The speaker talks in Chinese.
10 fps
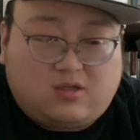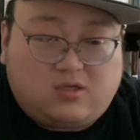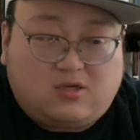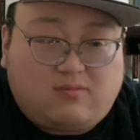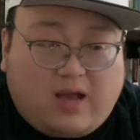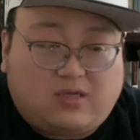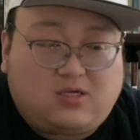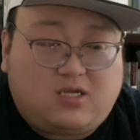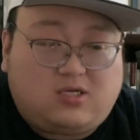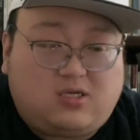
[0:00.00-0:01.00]
那行吧，
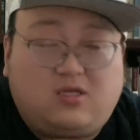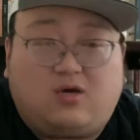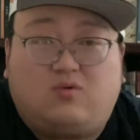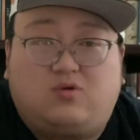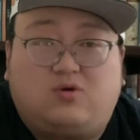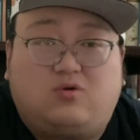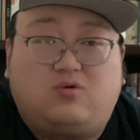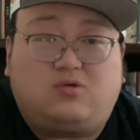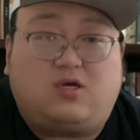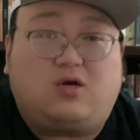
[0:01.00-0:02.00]
这一期呢，我
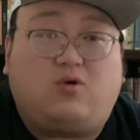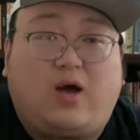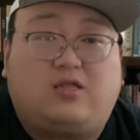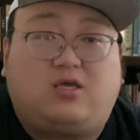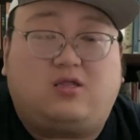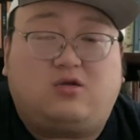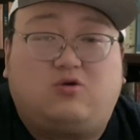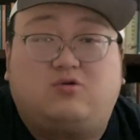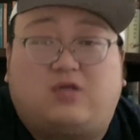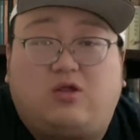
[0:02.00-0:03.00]
就这个话题呢，
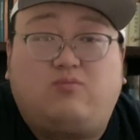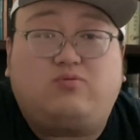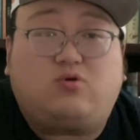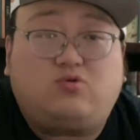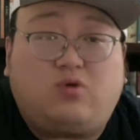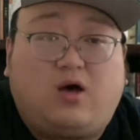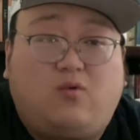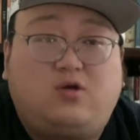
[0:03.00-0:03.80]
就咱就不多说了。